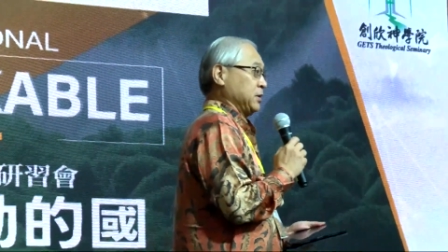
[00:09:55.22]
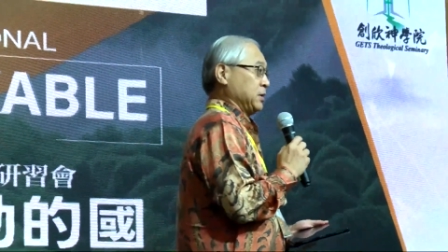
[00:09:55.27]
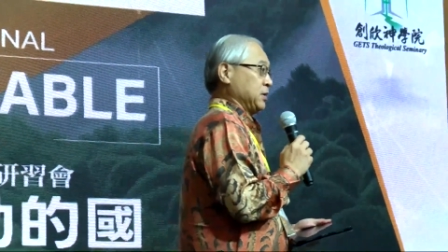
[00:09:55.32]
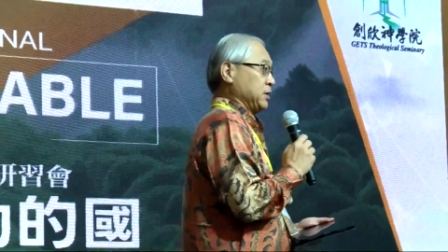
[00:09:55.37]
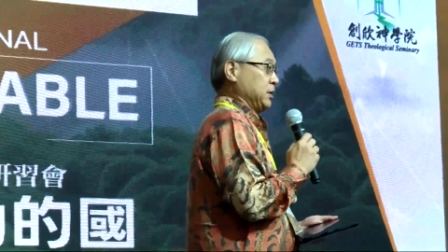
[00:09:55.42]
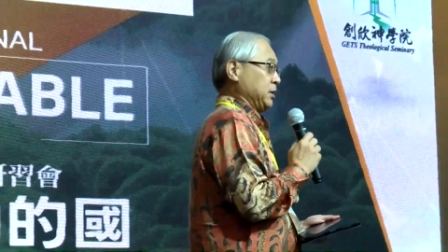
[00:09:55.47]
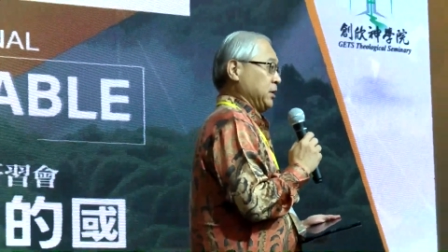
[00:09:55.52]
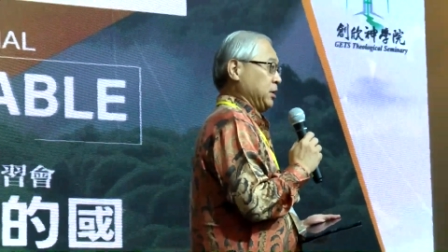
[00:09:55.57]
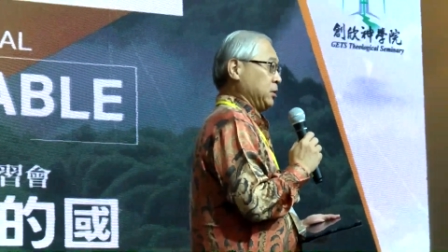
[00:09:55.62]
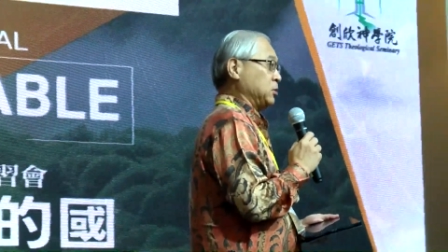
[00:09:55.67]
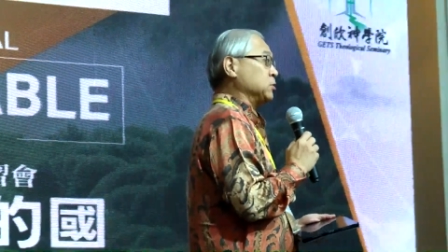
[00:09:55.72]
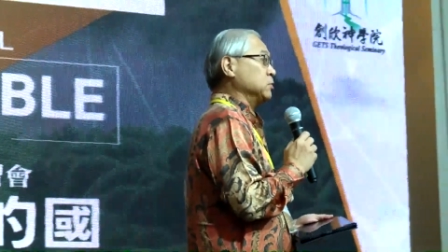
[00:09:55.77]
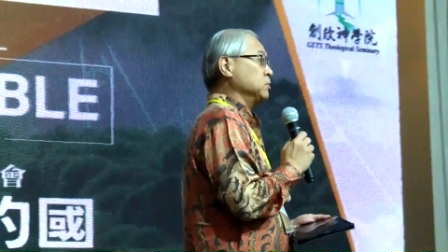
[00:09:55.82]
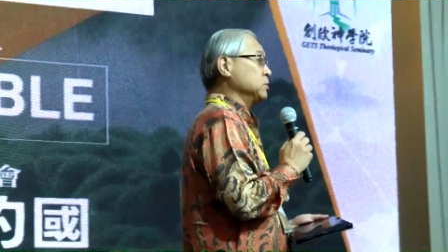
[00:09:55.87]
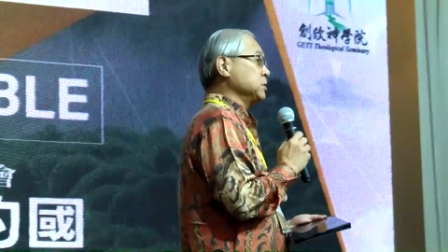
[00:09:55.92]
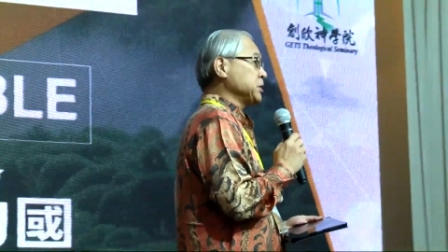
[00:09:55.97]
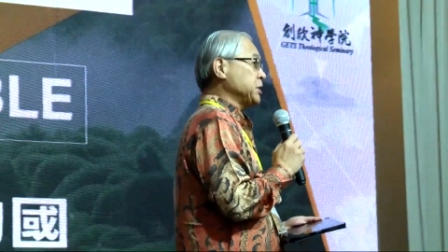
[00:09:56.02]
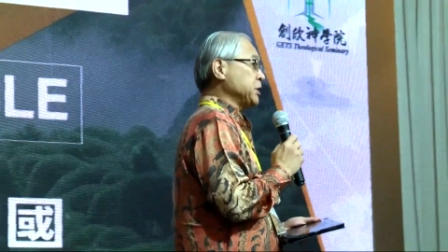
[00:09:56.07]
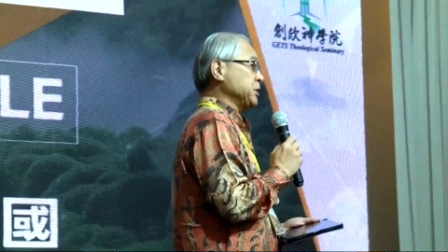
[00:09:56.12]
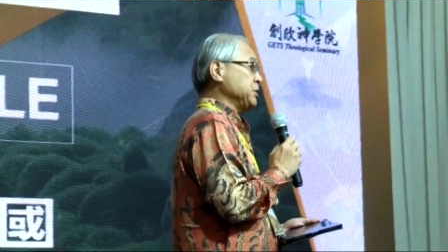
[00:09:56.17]
一同
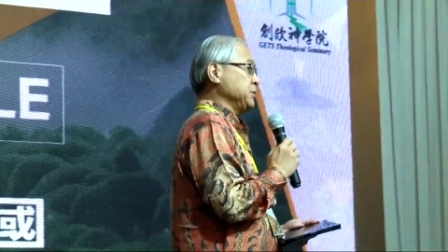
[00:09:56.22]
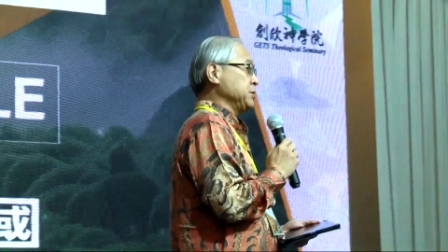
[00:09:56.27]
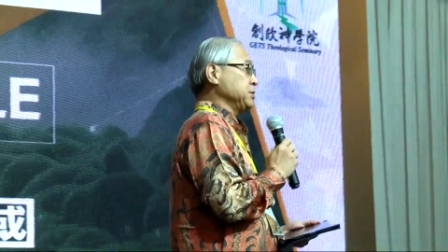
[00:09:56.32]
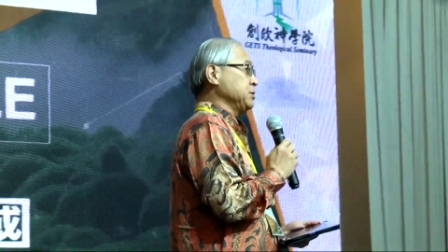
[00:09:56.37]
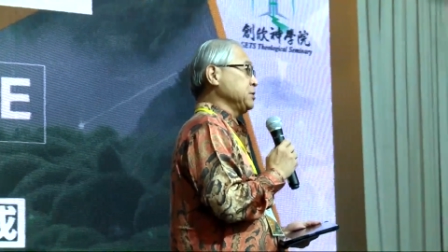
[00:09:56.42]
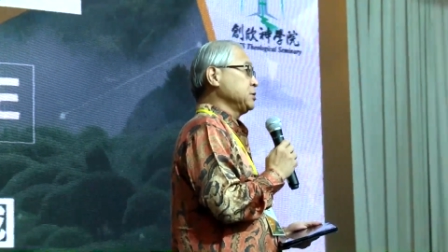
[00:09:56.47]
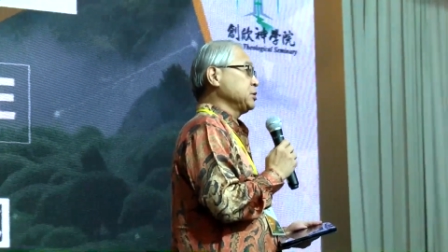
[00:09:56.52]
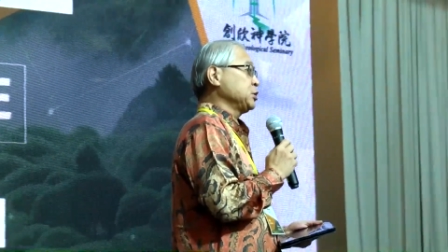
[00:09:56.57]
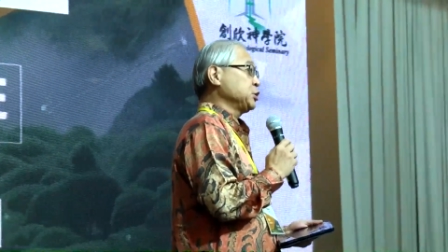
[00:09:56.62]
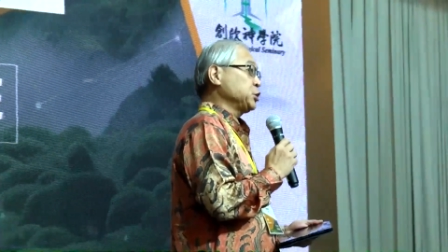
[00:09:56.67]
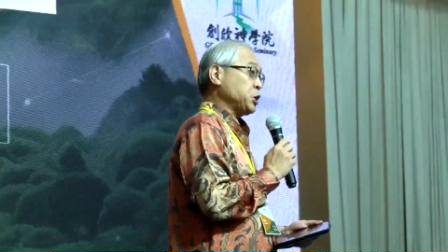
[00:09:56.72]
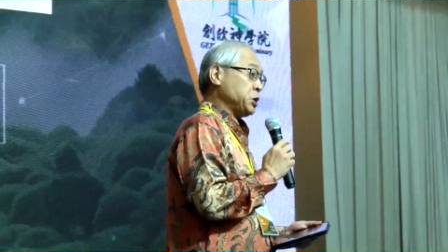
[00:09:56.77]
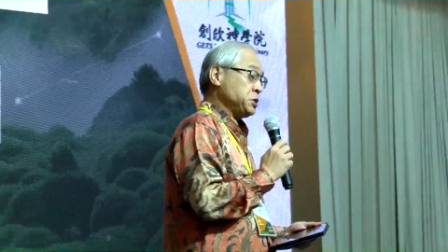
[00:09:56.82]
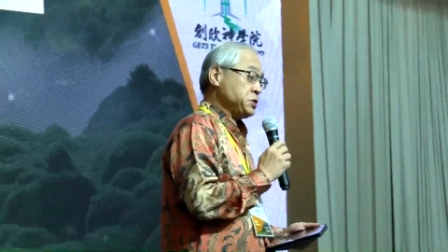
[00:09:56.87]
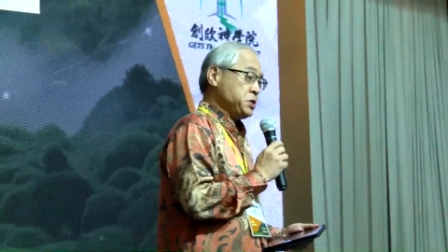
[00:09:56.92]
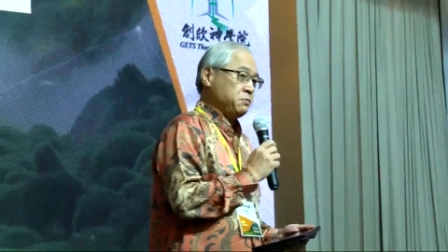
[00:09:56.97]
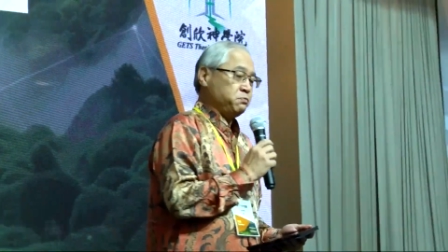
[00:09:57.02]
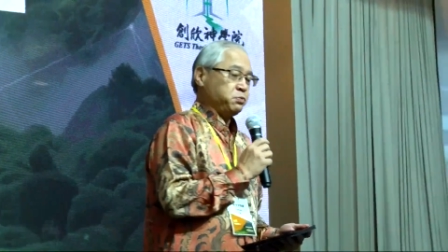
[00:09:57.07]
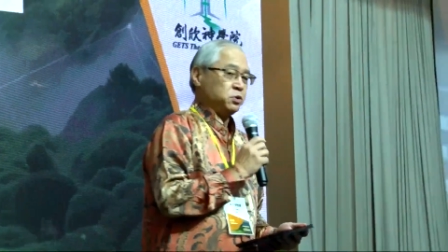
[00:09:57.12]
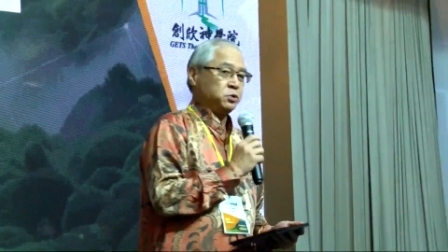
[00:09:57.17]
更深一
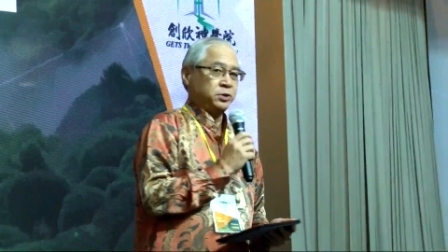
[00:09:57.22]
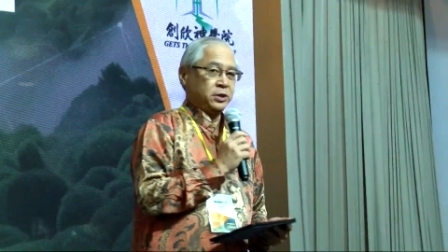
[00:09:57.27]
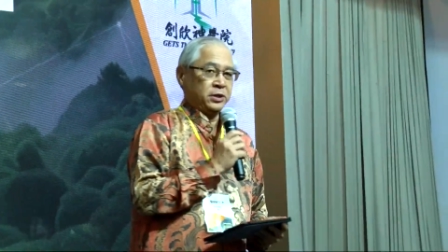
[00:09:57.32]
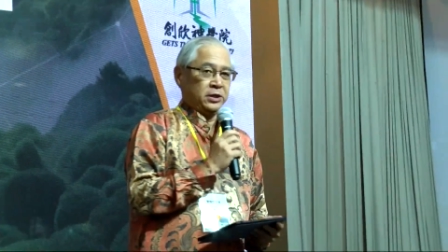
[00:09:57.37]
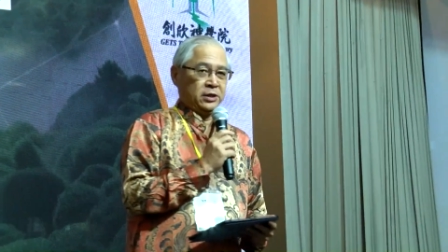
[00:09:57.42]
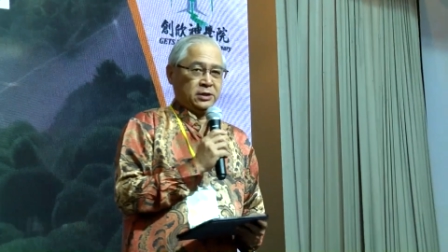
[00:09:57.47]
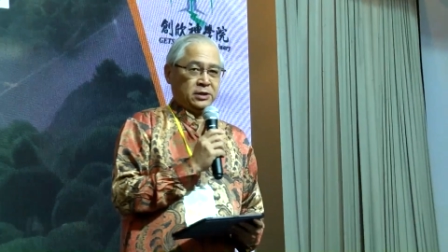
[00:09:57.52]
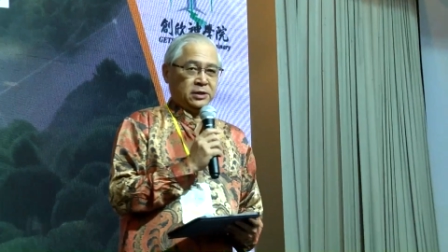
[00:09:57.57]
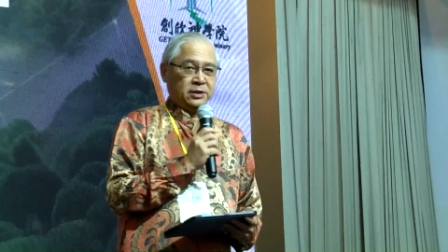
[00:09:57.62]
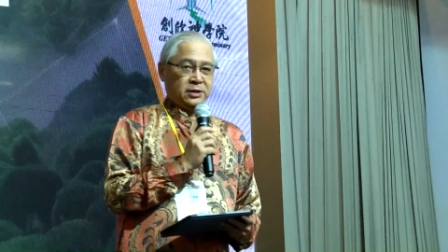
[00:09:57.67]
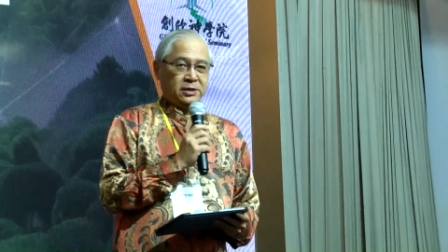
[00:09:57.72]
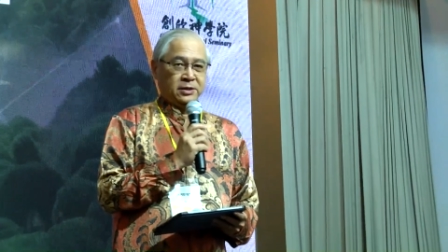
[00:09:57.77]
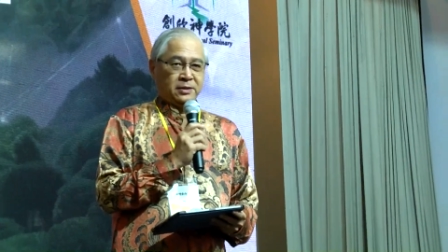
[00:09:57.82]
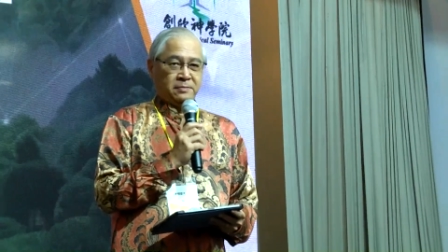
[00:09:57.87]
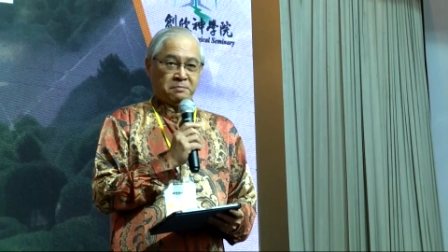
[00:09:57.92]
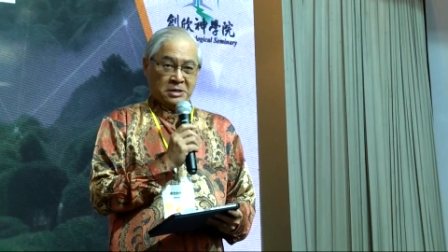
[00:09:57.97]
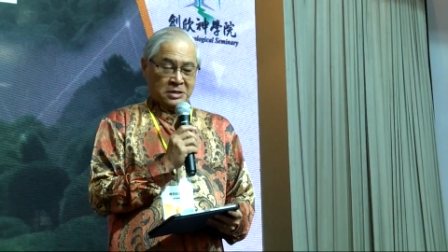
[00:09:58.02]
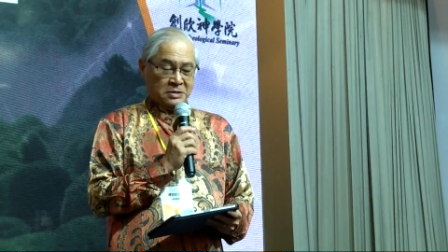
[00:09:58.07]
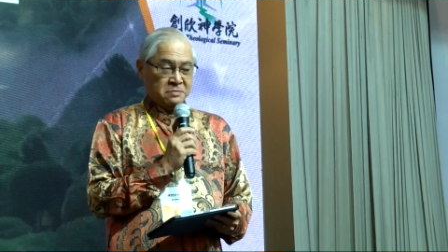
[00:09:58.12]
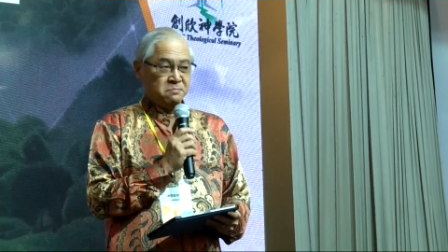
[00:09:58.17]
步的
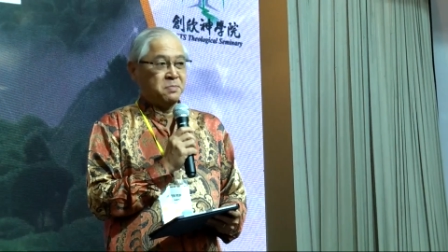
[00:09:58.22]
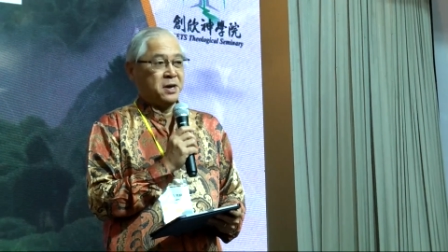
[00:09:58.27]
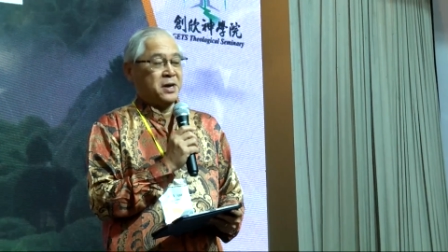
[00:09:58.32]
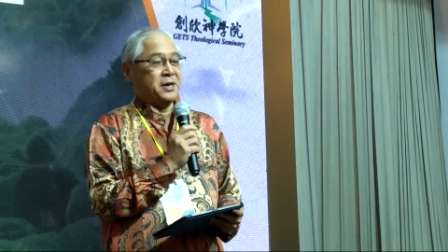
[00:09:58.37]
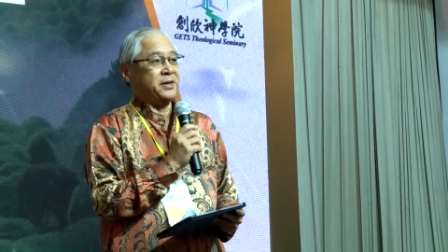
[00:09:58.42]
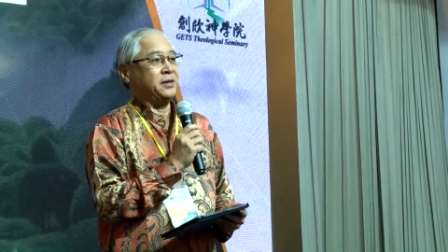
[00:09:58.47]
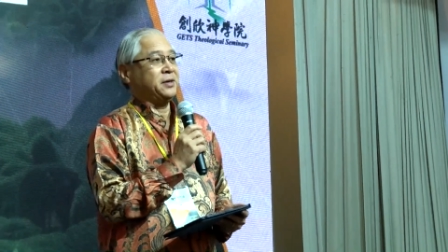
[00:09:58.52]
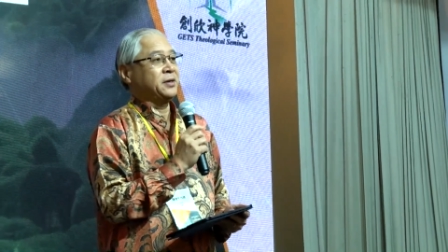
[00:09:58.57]
明白